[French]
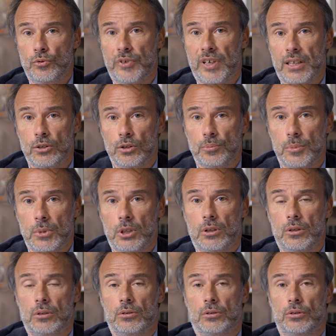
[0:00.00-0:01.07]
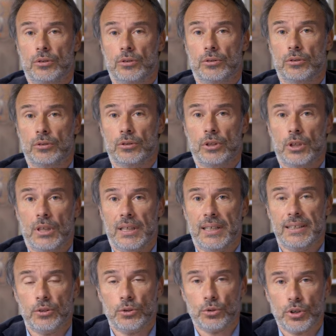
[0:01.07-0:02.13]
gouvernement, que
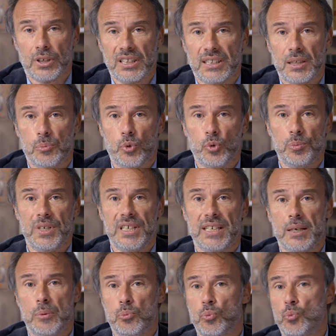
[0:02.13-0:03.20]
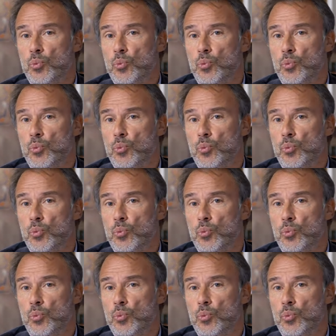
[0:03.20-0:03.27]
les autorités publiques